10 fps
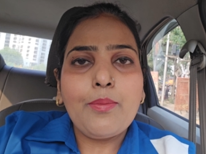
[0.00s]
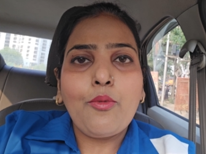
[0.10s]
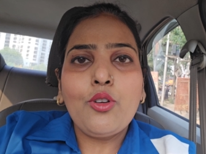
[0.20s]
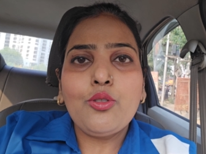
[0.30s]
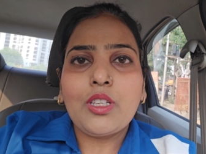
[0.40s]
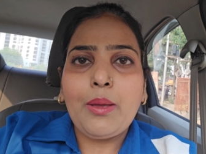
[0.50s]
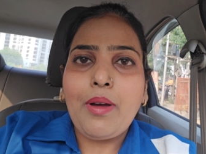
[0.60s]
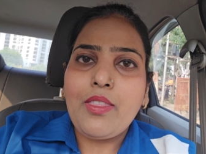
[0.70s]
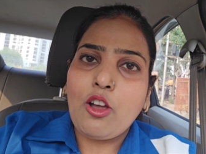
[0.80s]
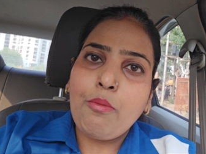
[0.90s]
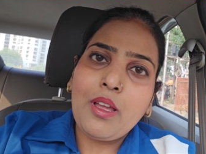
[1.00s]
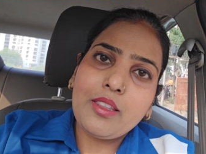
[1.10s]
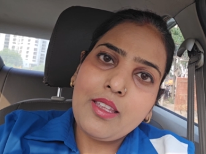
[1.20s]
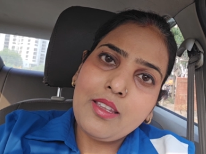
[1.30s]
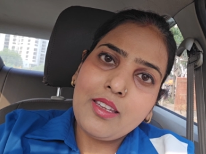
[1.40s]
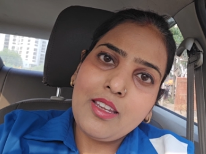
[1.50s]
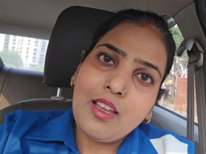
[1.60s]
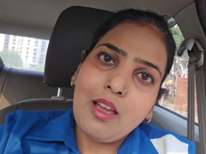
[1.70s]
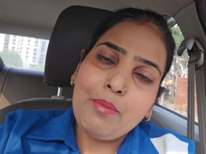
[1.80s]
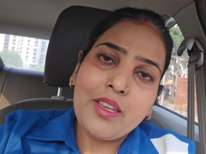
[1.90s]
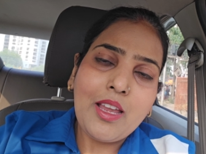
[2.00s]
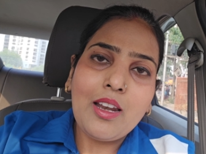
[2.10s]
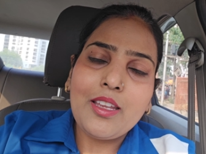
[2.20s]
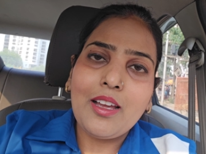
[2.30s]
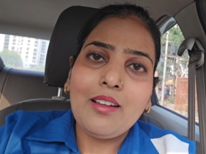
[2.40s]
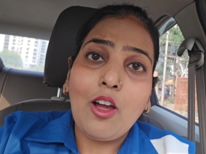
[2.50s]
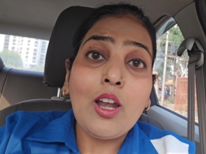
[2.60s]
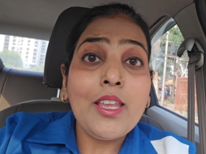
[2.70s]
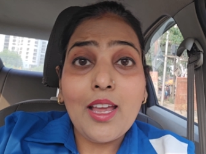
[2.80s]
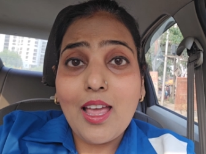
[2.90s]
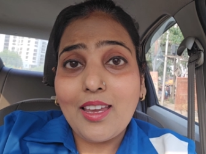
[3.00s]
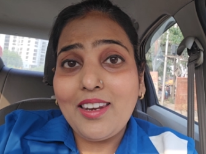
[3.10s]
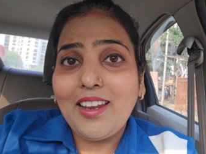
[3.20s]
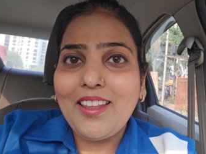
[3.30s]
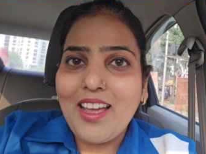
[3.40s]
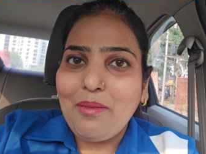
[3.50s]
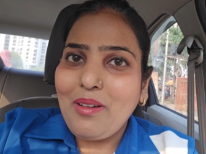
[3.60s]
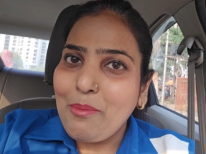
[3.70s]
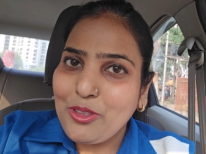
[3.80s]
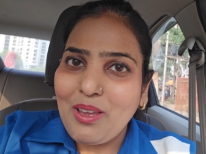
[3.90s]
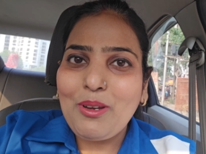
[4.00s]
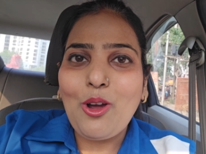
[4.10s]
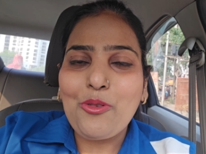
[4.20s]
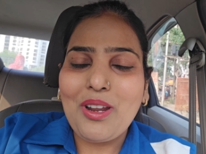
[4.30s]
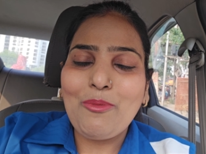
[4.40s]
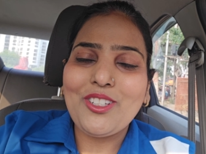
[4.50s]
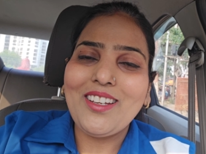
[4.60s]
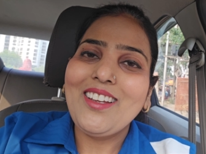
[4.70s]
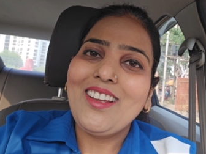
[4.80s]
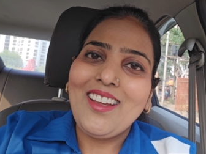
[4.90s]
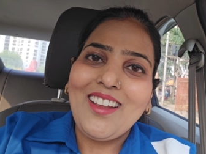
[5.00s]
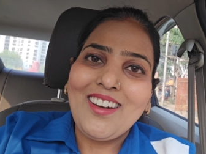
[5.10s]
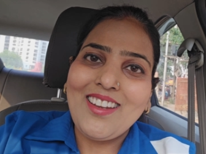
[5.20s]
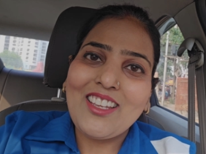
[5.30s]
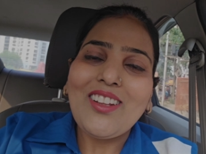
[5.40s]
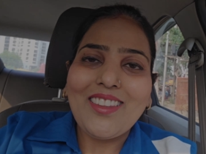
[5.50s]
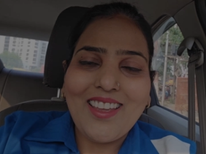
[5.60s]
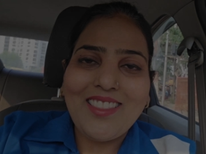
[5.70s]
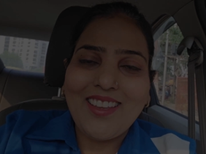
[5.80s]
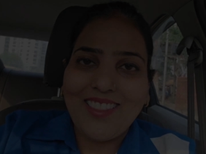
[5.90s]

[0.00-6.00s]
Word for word: सब कुछ उसके बाद आपको बताते हैं कि हमने क्या लिया और लिया है कि नहीं लिया अभी तो ये भी डाउट है मुझे लेकिन चलते हैं